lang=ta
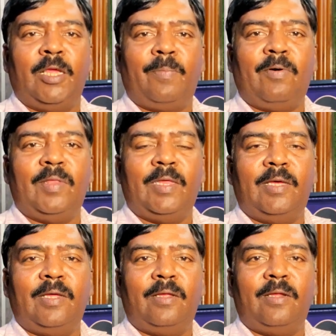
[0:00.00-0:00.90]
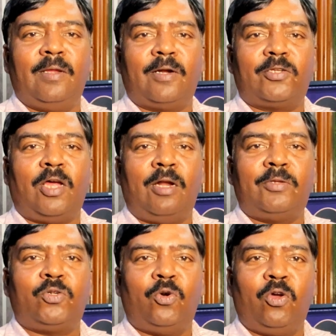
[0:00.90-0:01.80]
இப்போ வந்து ரிசால்
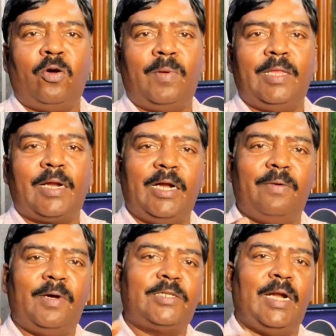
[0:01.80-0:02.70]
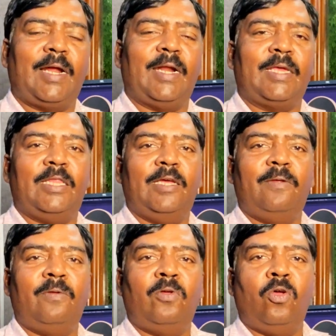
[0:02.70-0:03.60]
ஸ்டுடியோ வந்து ரெண்டு வருஷனில் கிடைக்கிது
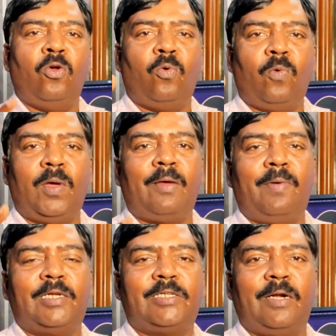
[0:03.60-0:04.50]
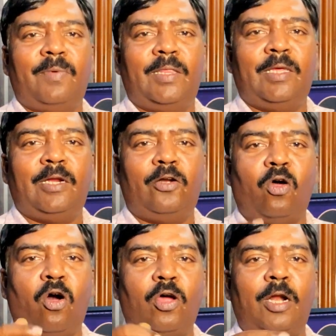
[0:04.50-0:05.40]
ஒரு வேர்ஷன் வந்து
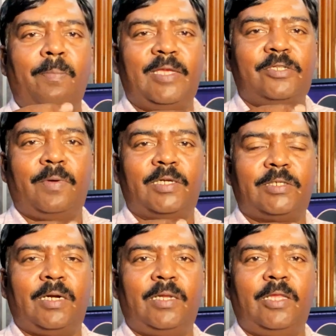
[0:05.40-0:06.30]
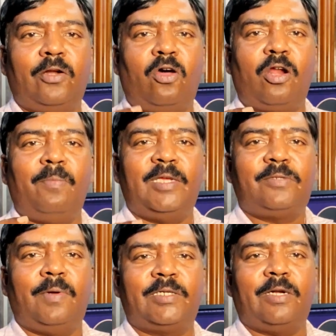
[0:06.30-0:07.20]
டாங்கிள் பேஸ் வேர்ஷன் இந்த டாங்கிள்
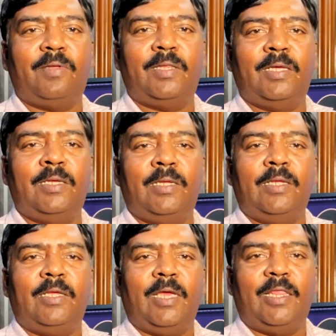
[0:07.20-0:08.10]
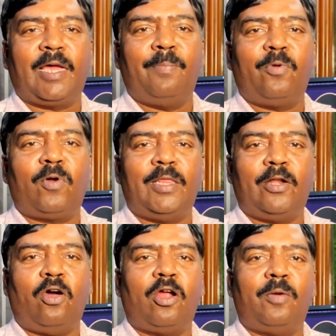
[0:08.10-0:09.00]
பேஸ் வேர்ஷன் வந்து எந்த கம்ப்யூட்டரில் இந்த
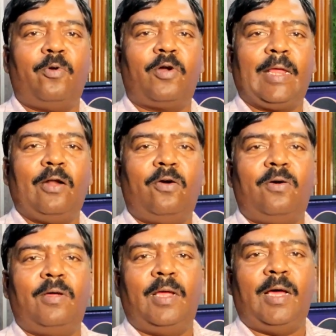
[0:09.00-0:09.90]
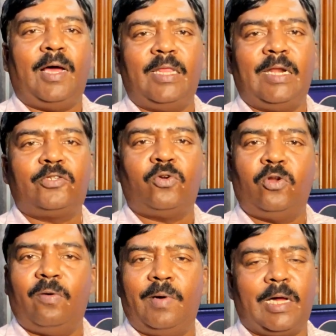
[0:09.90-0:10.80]
டாங்கிள் போடுறீங்களோ அதில்
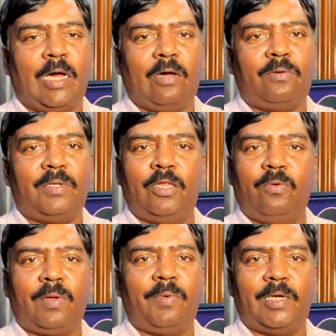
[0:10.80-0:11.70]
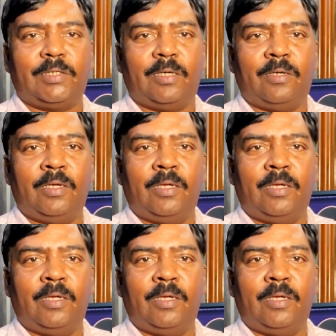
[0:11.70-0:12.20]
ஸ்டுடியோ ஒர்க் ஆகும் இது ஒரு வேர்ஷன்